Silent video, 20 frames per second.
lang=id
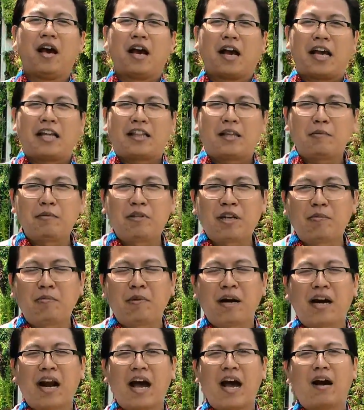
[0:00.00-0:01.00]
Kita bisa
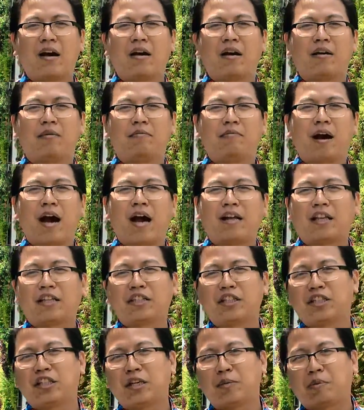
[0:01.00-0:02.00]
menang
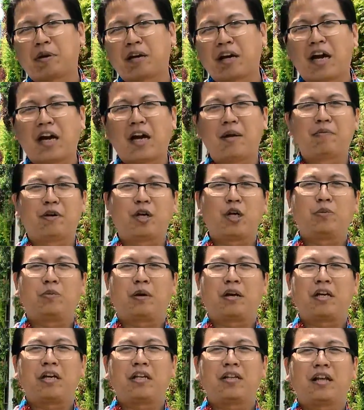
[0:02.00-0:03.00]
mengatasi setiap perkara dalam
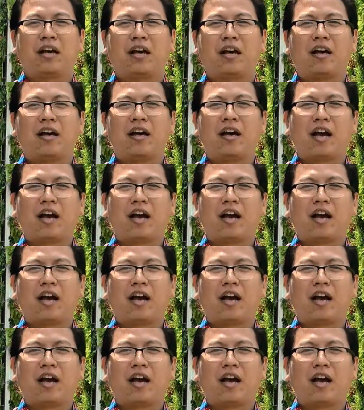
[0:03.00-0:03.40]
kehidupan kita.